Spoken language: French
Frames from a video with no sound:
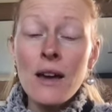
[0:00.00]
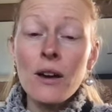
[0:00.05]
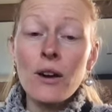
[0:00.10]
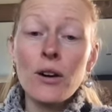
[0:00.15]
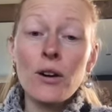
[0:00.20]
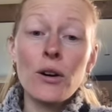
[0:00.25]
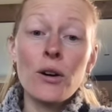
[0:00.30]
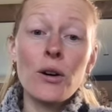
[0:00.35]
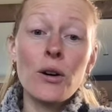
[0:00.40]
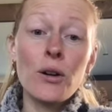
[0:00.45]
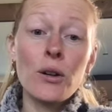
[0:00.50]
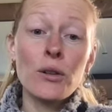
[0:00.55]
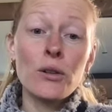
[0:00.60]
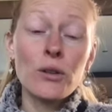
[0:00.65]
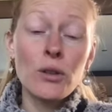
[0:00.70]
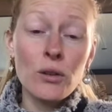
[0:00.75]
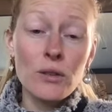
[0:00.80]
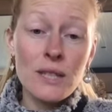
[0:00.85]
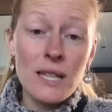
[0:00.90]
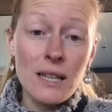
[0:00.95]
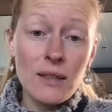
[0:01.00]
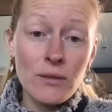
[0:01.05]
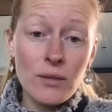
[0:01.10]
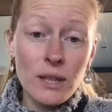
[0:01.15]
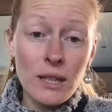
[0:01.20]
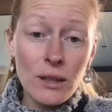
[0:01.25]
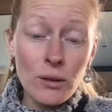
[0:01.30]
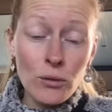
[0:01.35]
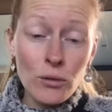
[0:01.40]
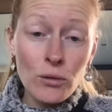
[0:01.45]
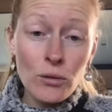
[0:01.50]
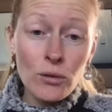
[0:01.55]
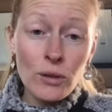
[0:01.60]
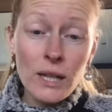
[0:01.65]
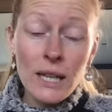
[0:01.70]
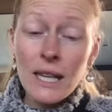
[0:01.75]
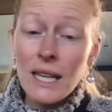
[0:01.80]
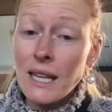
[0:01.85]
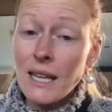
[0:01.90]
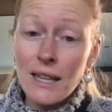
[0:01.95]
dans cette vidéo
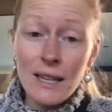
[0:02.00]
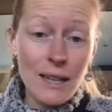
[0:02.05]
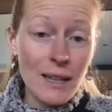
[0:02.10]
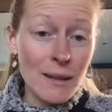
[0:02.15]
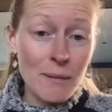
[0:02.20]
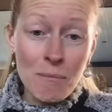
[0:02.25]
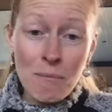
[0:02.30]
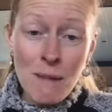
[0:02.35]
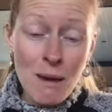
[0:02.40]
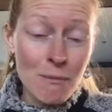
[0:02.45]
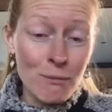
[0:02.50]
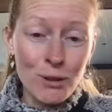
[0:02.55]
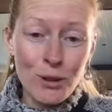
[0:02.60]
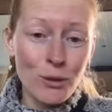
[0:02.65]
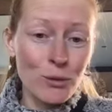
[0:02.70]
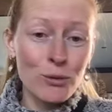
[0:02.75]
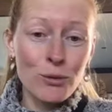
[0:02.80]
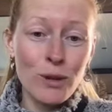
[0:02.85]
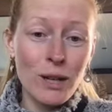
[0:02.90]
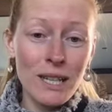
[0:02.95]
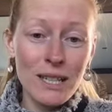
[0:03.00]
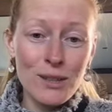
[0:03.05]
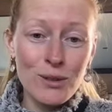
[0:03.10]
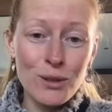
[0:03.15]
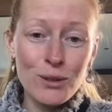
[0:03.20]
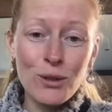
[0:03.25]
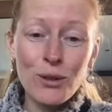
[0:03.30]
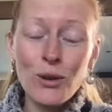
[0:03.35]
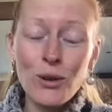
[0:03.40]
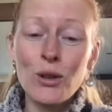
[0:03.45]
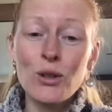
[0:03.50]
et même dans toutes les autres,